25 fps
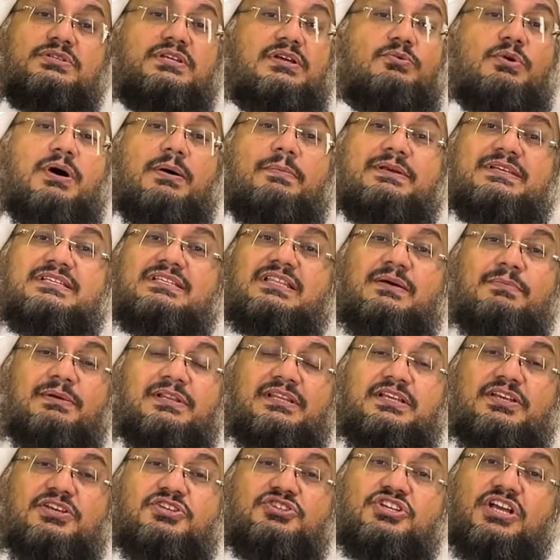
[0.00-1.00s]
से वाबस्ता
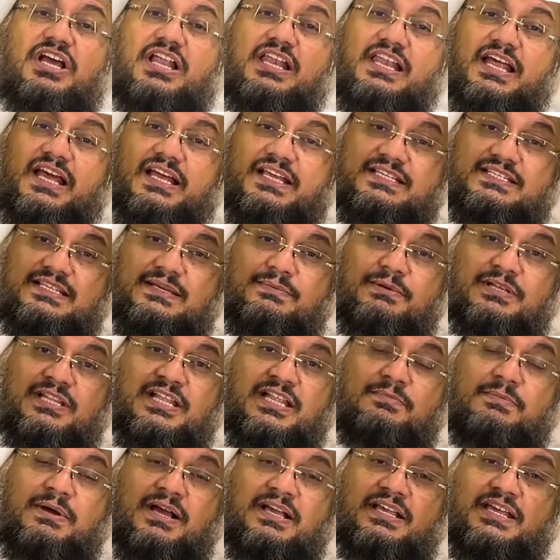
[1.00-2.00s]
मत कीजिए अल्लाह ही से
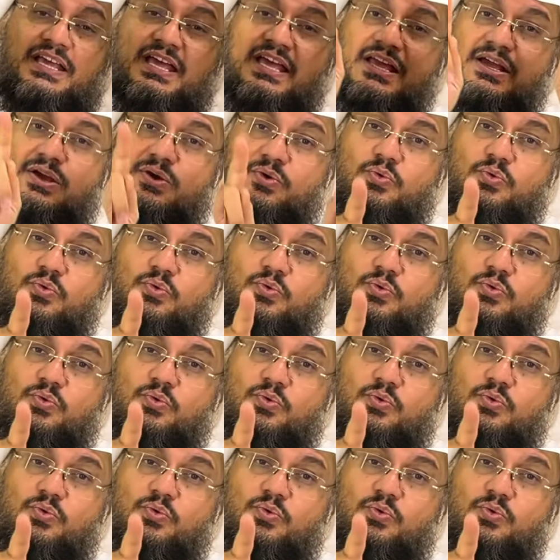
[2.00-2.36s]
मदद मांगिए